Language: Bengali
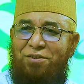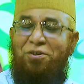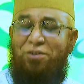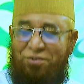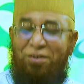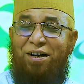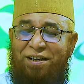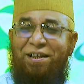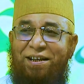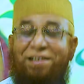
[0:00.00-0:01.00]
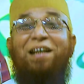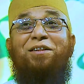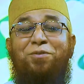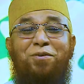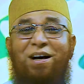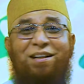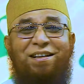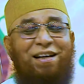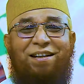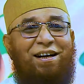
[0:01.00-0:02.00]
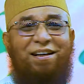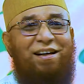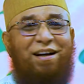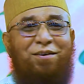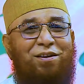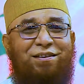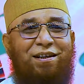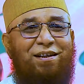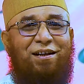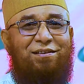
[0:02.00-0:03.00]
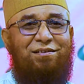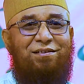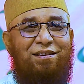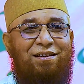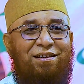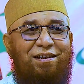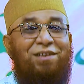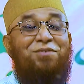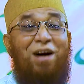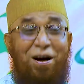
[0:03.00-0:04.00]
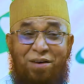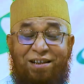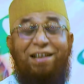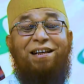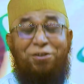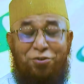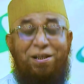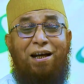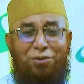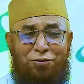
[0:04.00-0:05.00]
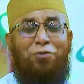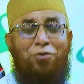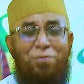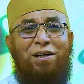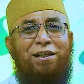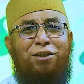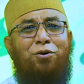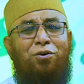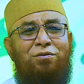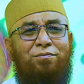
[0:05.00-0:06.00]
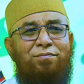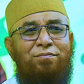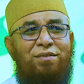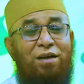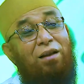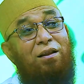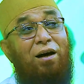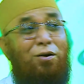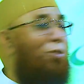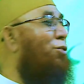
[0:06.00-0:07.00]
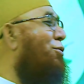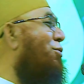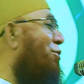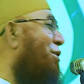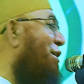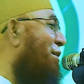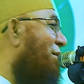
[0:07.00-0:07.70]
সত্য এটাই দায়িত্ব কাঁধে না থাকলে এরা করতেন না তো আমাদের কিছু দায়িত্ব কমে যেত আল্লাহ করতো যদি